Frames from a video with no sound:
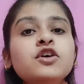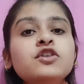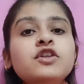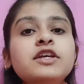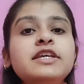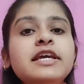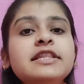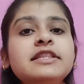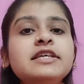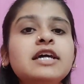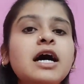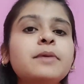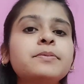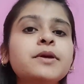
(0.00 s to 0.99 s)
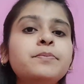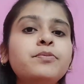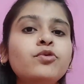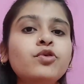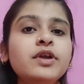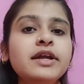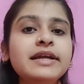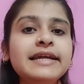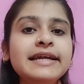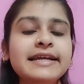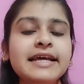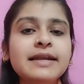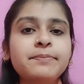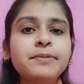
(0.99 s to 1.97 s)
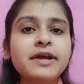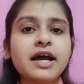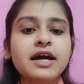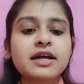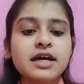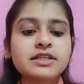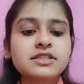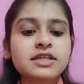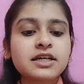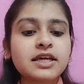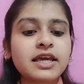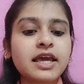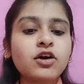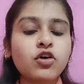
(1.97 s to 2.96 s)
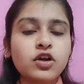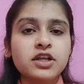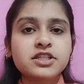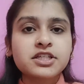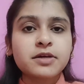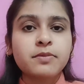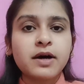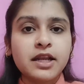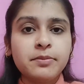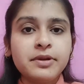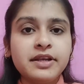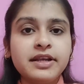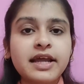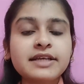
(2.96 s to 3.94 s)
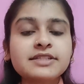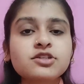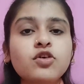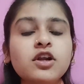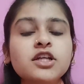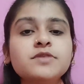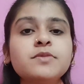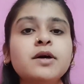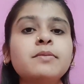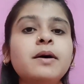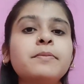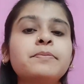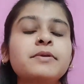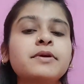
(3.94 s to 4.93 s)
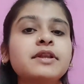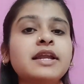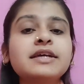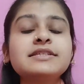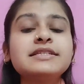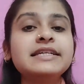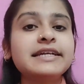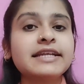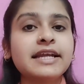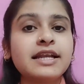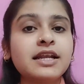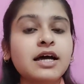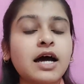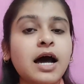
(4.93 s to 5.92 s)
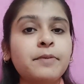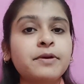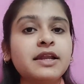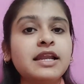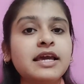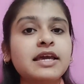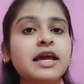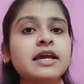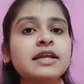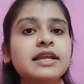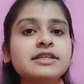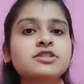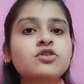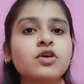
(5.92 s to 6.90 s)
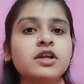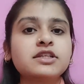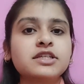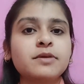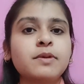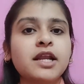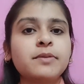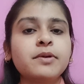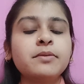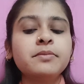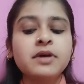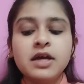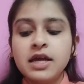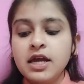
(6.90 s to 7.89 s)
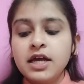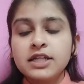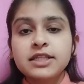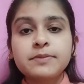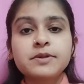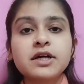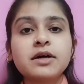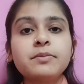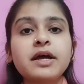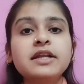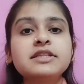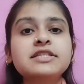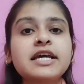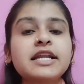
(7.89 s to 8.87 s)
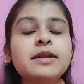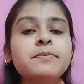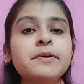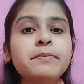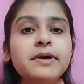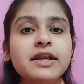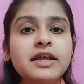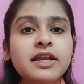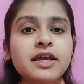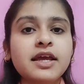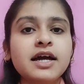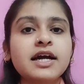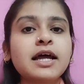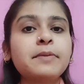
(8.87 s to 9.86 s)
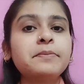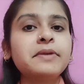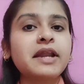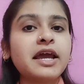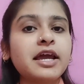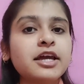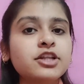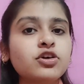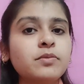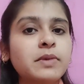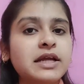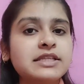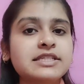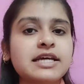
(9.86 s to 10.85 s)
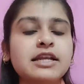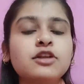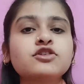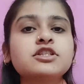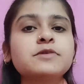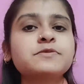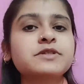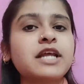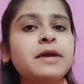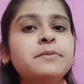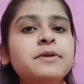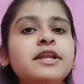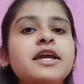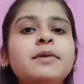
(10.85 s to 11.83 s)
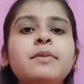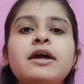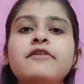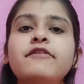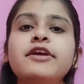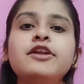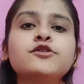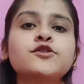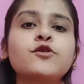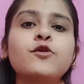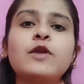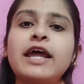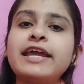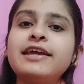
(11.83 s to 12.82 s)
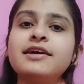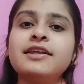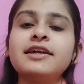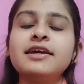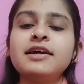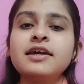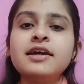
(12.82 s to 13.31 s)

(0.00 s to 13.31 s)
तो ये थी आपकी पूरी डिटेल प्रयागराज के कॉलेज के बारे में नेक्स्ट कॉलेज में हम आप नेक्स्ट डिटेल आपके लेके आएंगे नेक्स्ट कॉलेज के बारे में हम तब तक हमारे चैनल पे बने रहिए अगर आप नए हैं तो हमारे चैनल को सब्सक्राइब करिए हमारे वीडियोस को लाइक करिए